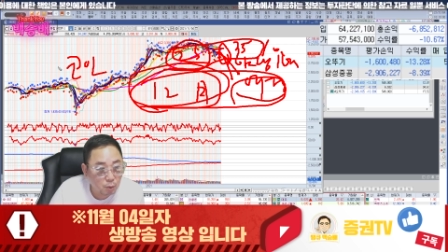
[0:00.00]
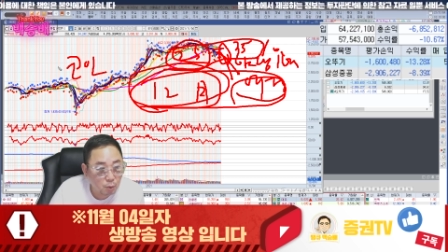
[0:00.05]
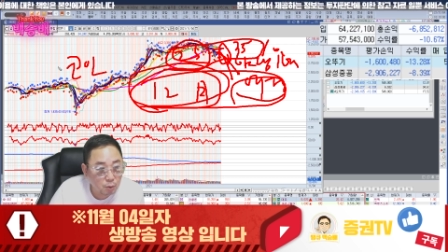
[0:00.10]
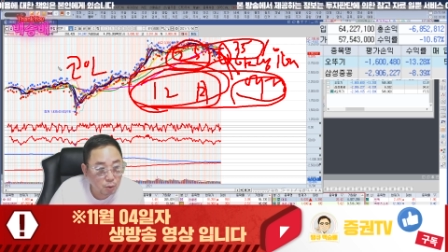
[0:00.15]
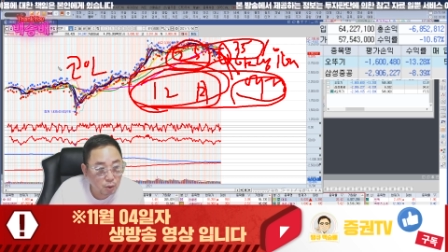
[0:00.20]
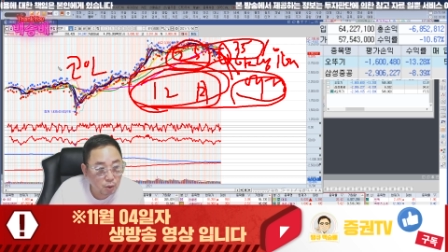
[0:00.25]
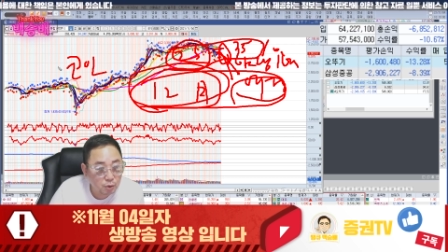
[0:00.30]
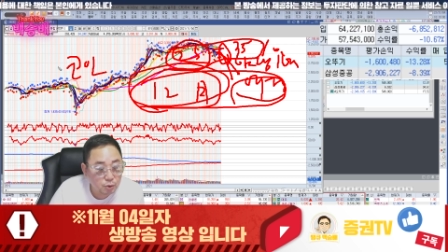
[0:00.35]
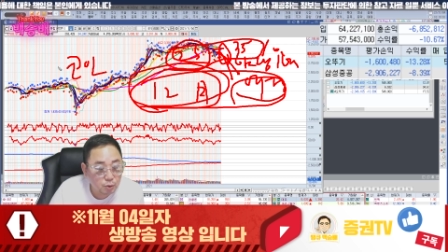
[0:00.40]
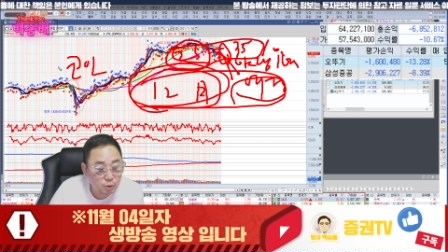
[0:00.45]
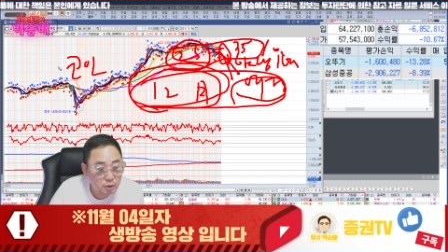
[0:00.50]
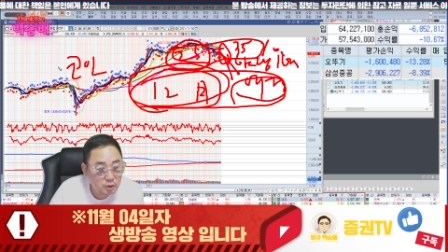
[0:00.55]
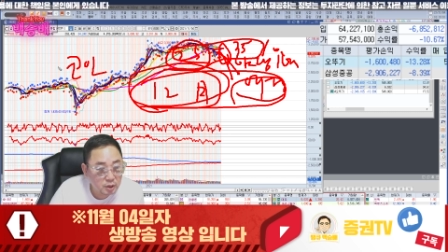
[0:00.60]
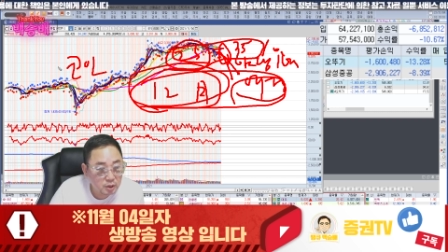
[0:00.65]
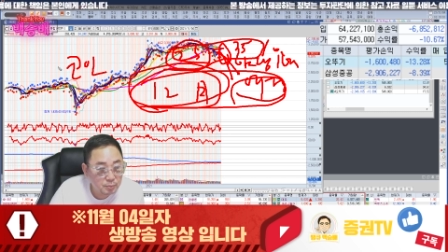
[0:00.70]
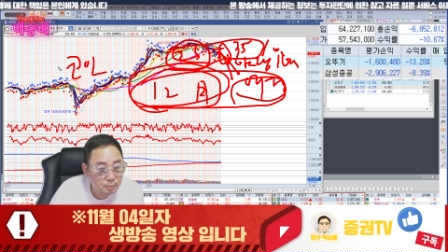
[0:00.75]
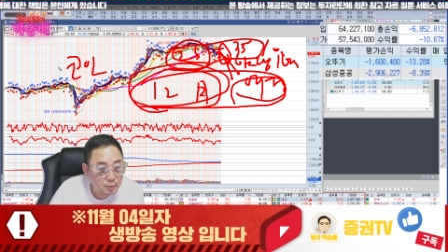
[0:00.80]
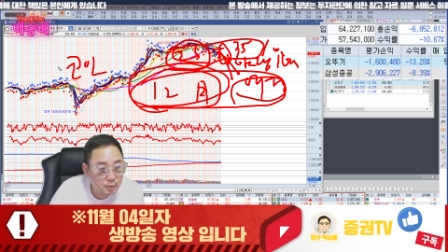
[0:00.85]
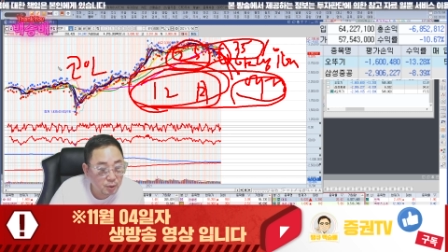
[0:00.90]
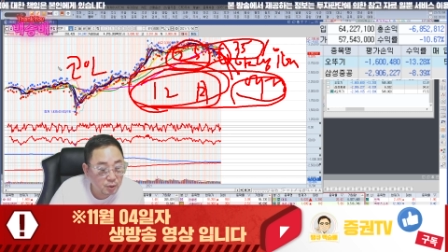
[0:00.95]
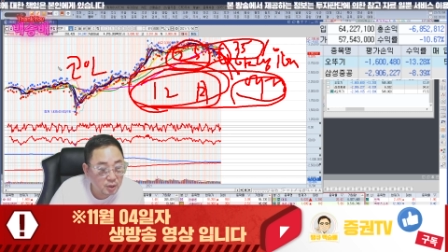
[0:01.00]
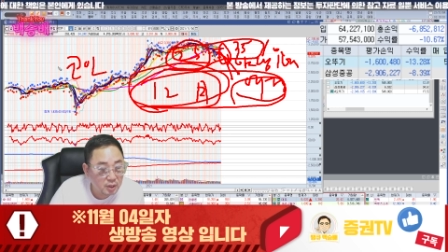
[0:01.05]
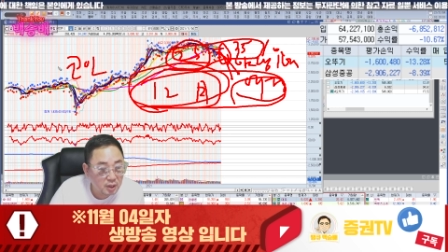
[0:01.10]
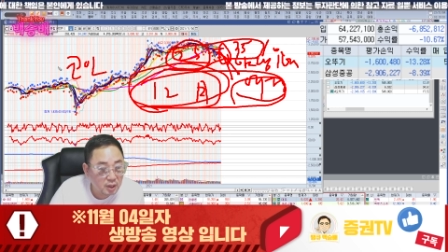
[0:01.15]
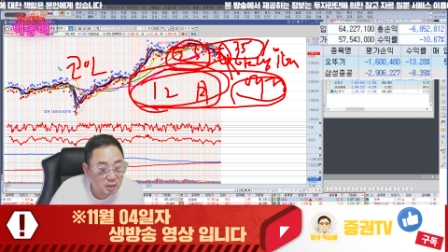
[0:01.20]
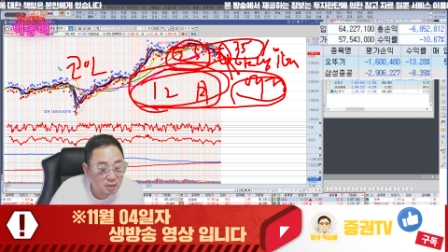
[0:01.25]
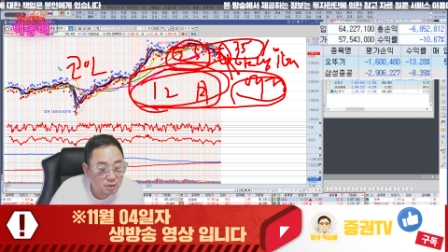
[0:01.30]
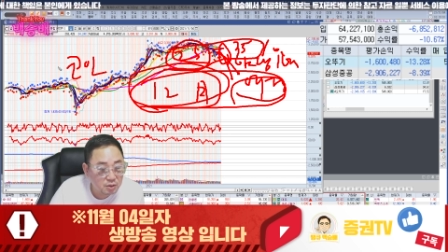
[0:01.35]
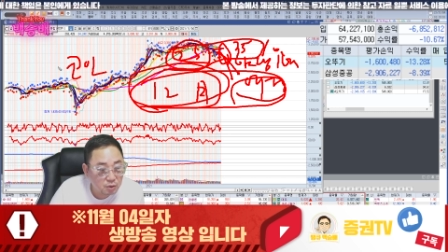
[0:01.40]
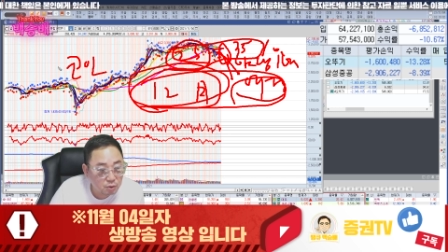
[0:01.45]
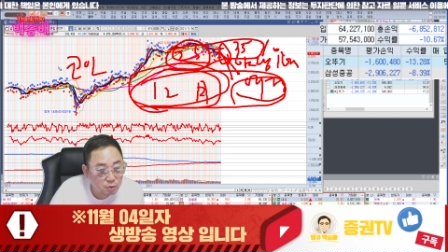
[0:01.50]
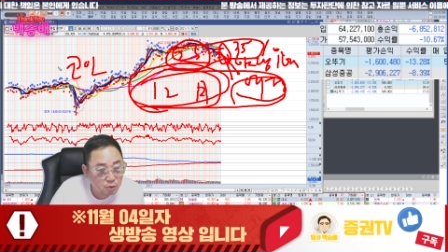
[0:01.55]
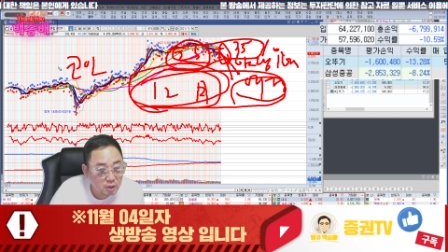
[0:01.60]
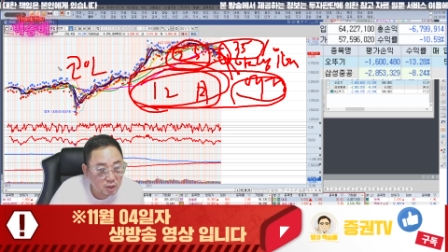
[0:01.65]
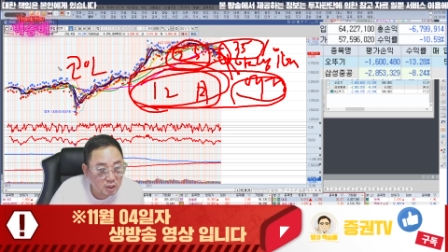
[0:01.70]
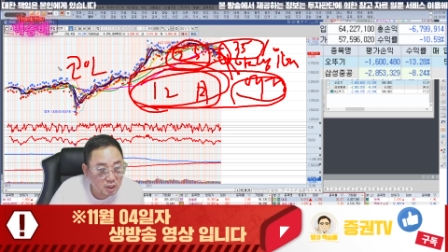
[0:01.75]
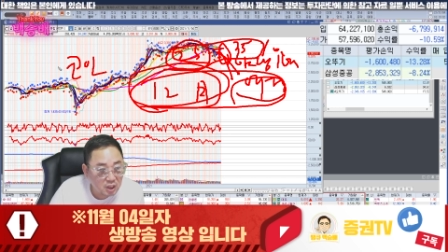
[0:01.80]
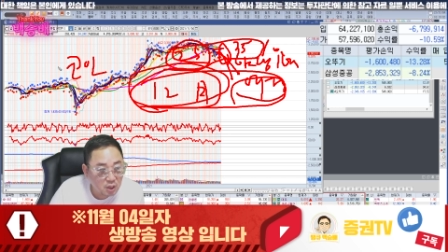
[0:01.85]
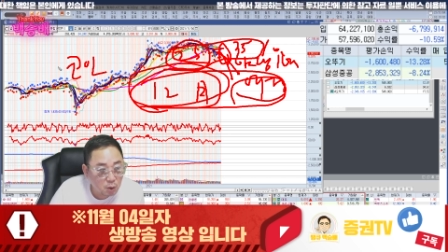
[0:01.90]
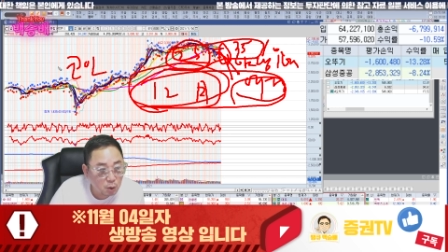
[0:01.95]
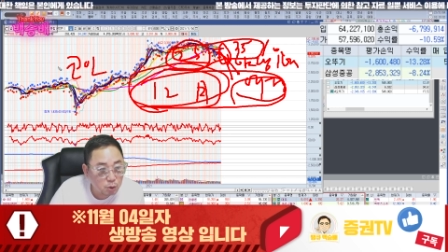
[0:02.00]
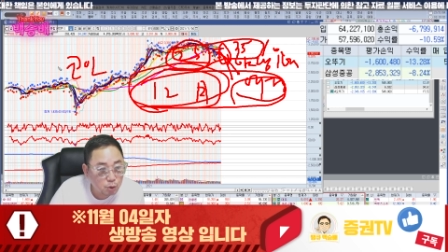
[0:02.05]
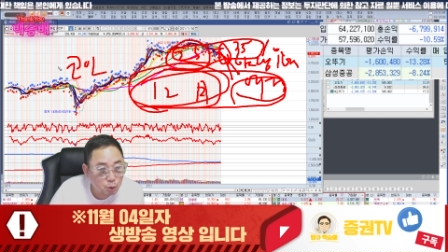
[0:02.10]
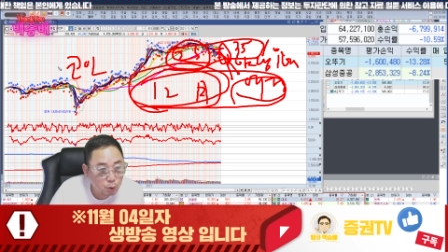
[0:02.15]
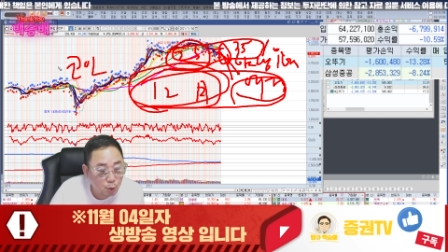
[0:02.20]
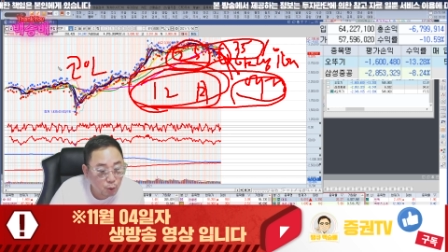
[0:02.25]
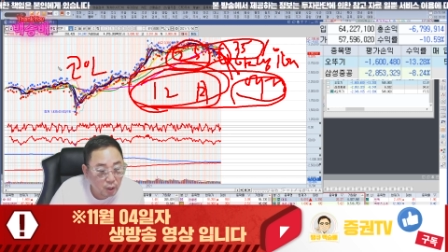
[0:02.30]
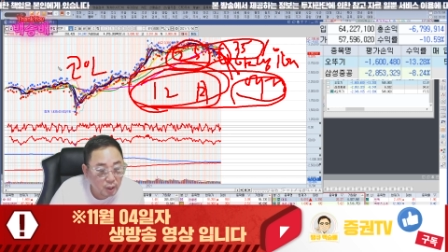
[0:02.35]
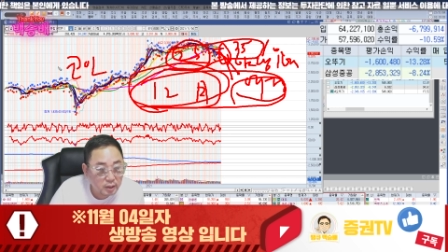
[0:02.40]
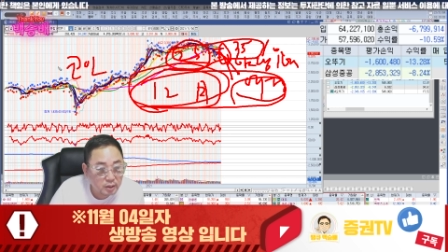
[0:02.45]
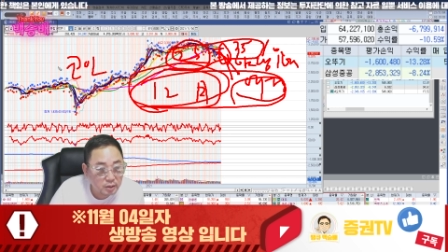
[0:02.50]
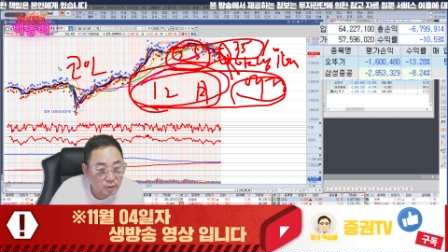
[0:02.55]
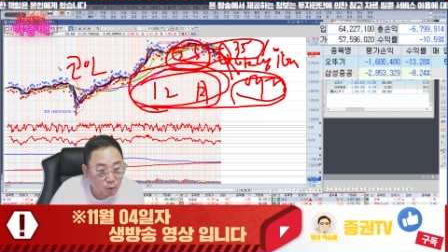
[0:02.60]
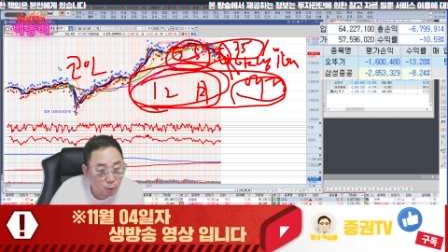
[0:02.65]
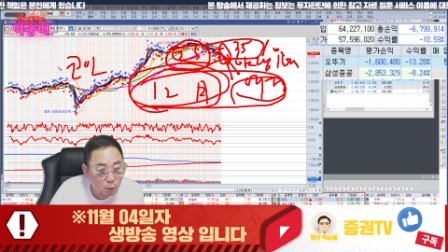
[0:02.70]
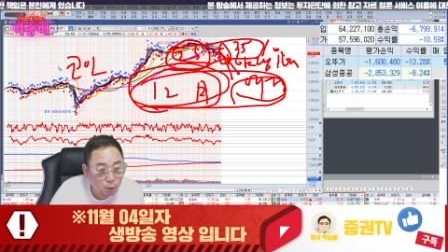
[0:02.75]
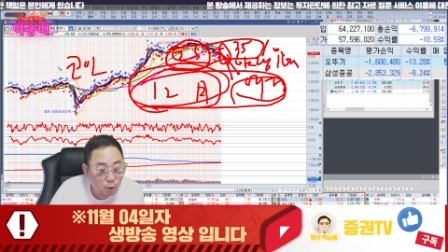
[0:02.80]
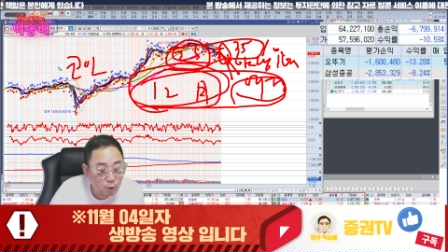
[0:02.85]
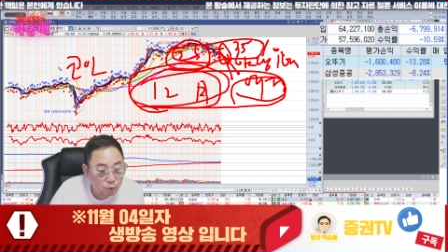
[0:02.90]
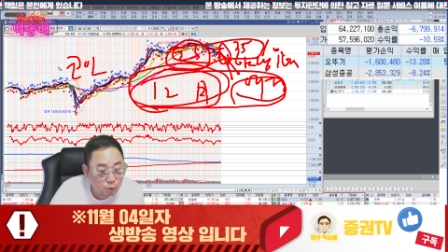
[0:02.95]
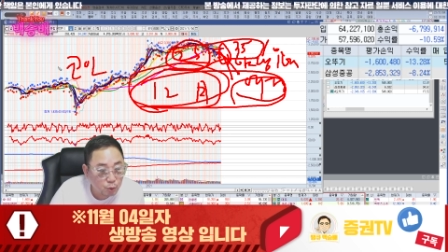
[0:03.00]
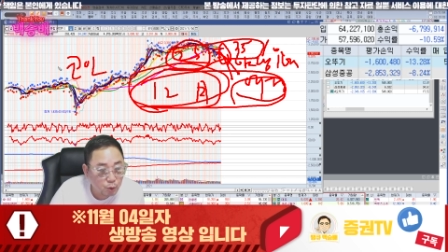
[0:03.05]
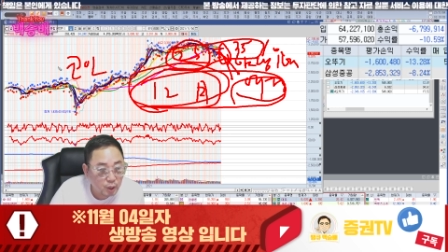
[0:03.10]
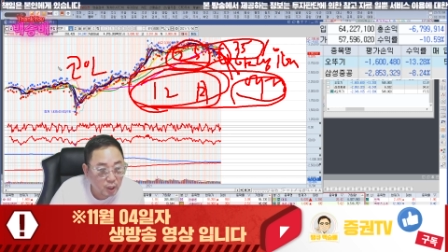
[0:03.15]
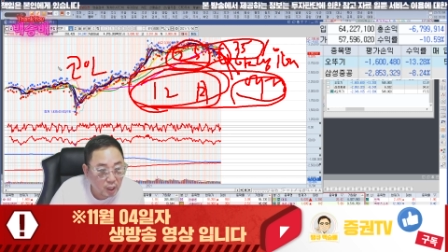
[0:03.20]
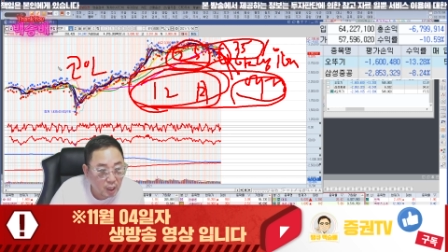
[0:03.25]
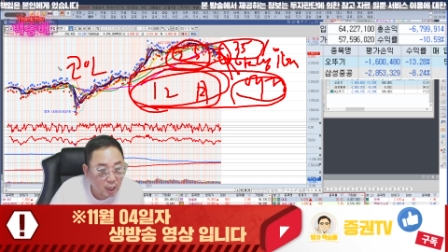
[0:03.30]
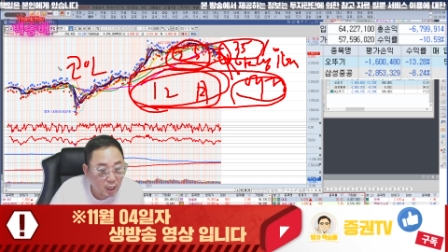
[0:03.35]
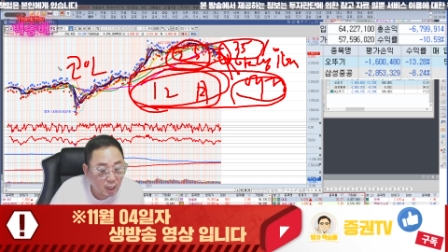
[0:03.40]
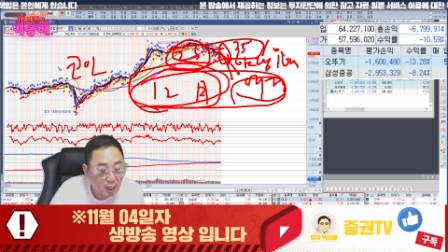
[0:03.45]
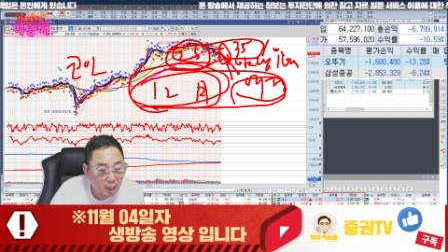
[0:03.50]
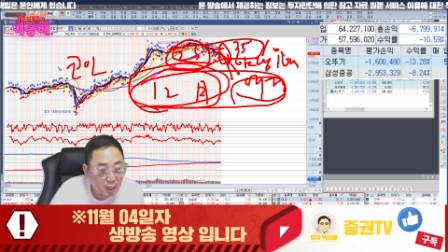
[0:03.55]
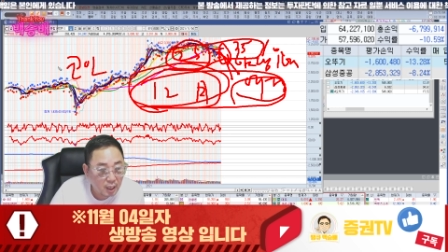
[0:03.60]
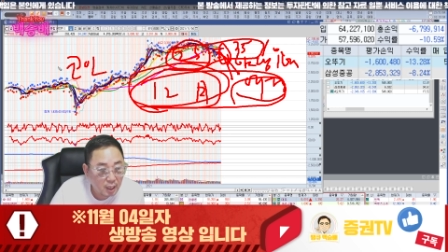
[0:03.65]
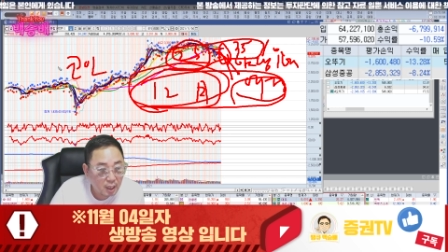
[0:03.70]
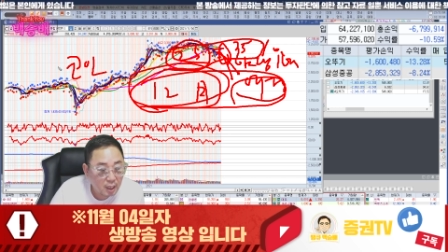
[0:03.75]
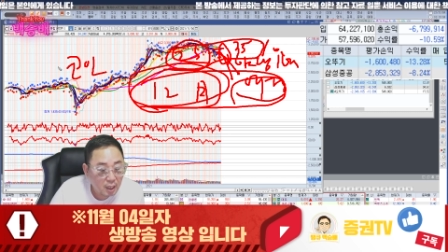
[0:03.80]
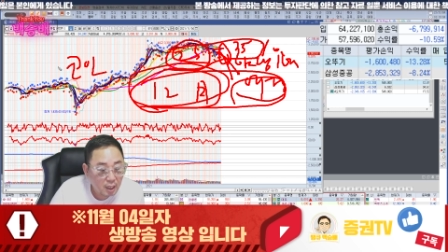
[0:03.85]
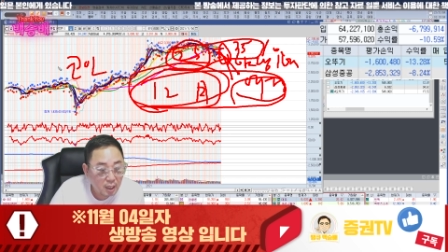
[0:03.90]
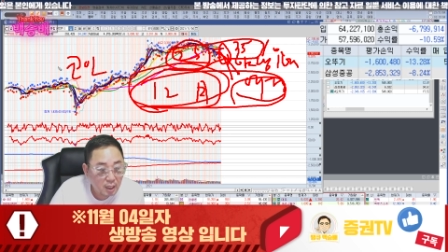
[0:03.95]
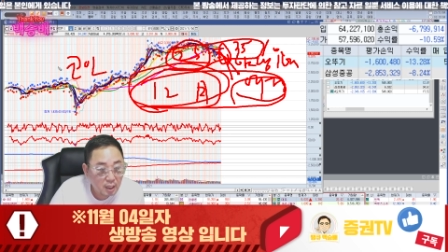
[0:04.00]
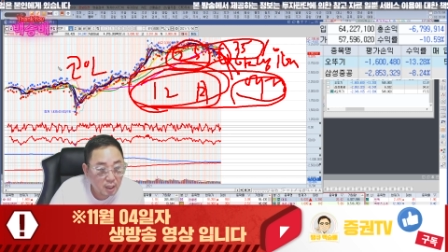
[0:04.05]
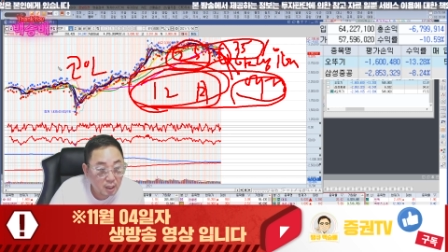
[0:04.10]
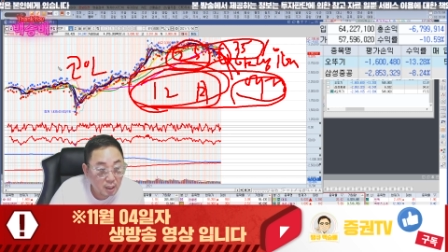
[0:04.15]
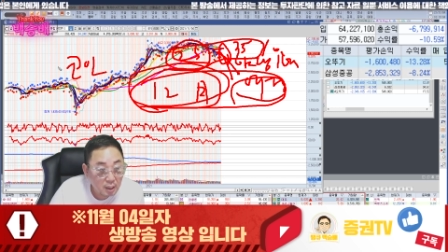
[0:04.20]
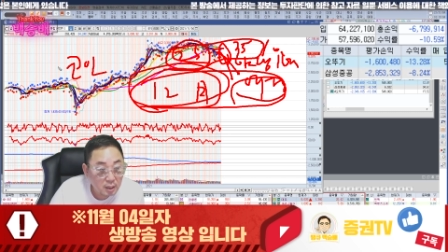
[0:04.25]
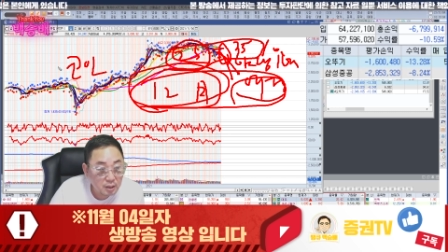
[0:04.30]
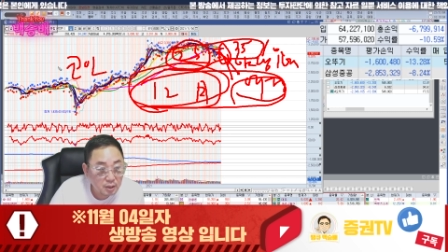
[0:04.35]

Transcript: 올려주 12월이나 늦어도 1월 초에 들어 올려줘야 어?